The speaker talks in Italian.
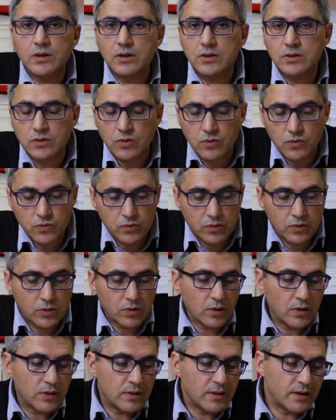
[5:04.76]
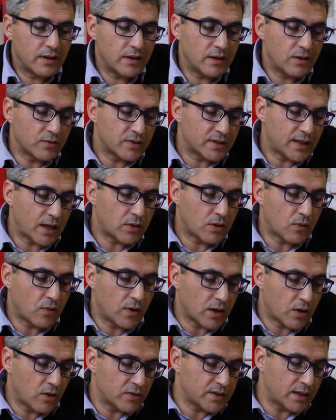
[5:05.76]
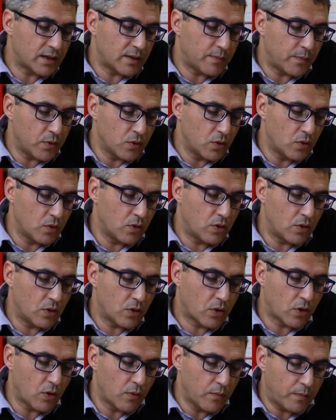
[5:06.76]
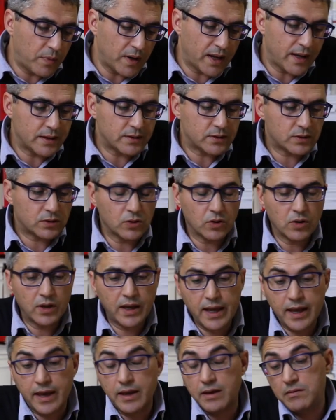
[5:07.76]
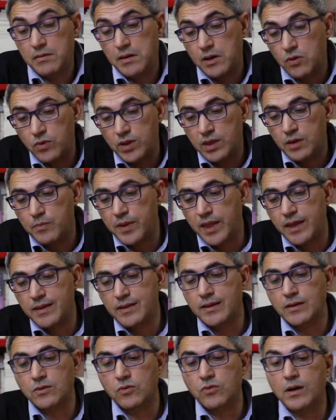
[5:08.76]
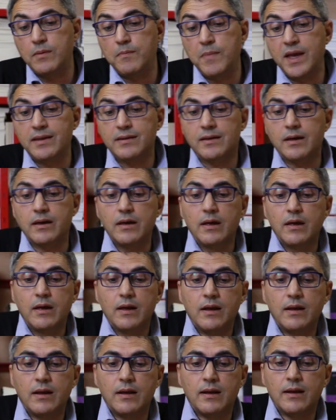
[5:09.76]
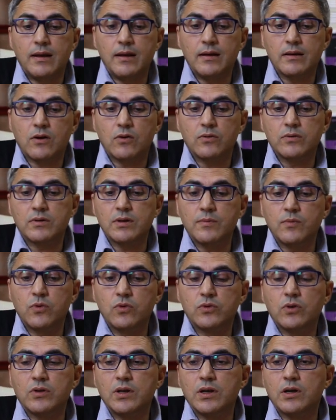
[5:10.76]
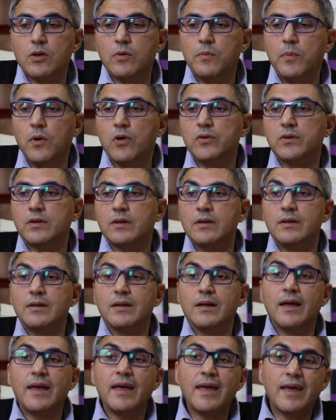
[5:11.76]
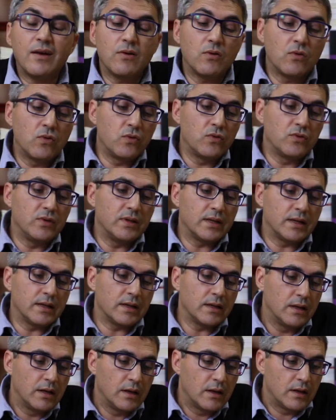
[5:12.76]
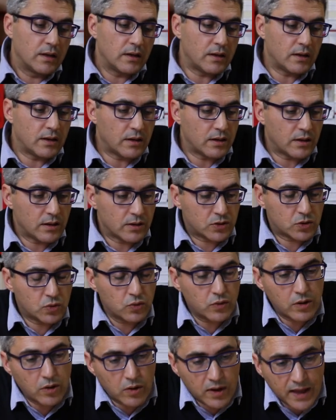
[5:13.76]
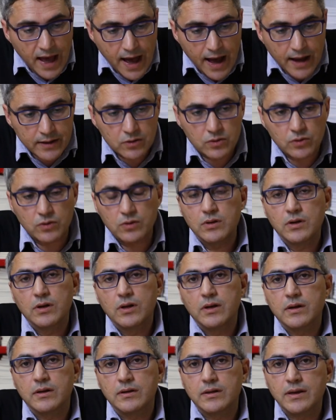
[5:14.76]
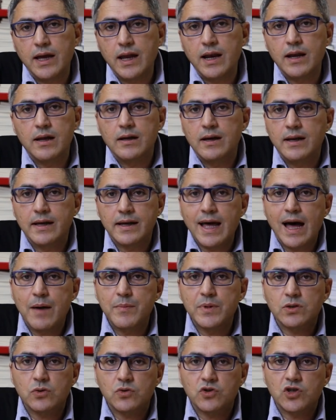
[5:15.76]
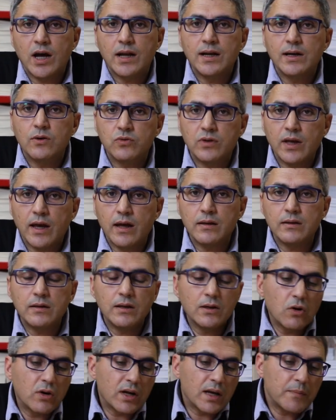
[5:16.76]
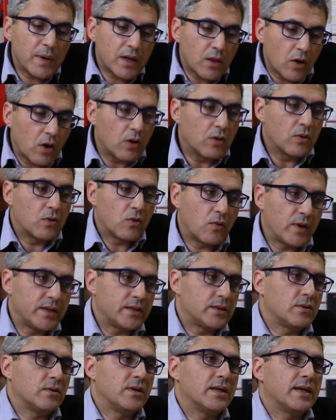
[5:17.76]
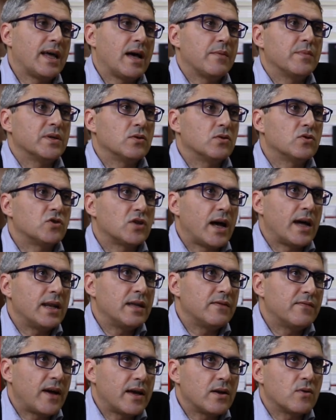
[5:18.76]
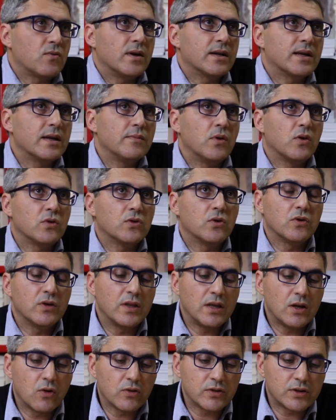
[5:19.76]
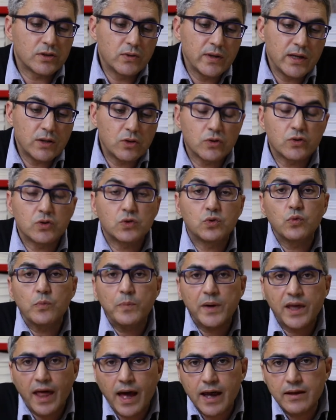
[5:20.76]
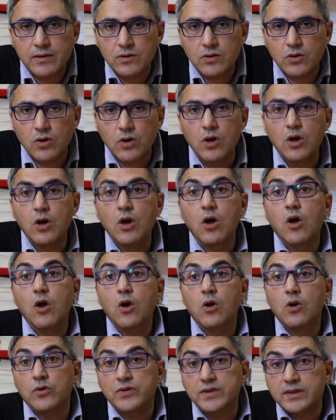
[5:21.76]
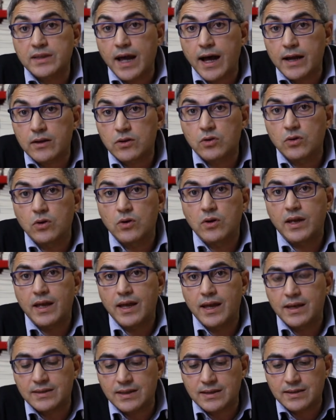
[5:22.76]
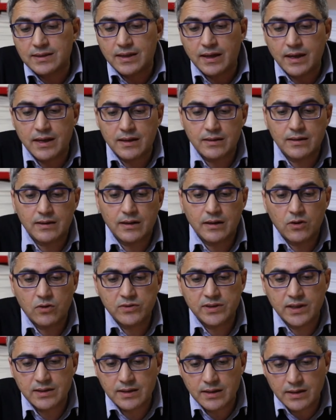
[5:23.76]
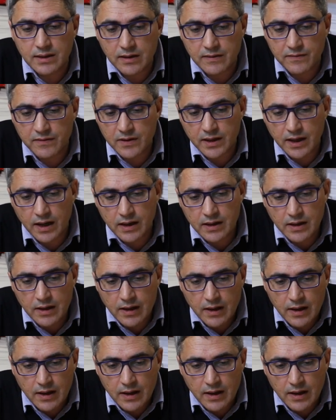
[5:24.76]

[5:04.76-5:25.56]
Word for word: e distrutto. Eh, lo Stato è qualcosa di più complesso e, e qui riprende naturalmente eh, il contributo di Kropotkin, è un eh, surrogato del legame sociale autentico che però questo legame sociale va in qualche modo ricostruito superando lo Stato esistente. Cosa significa?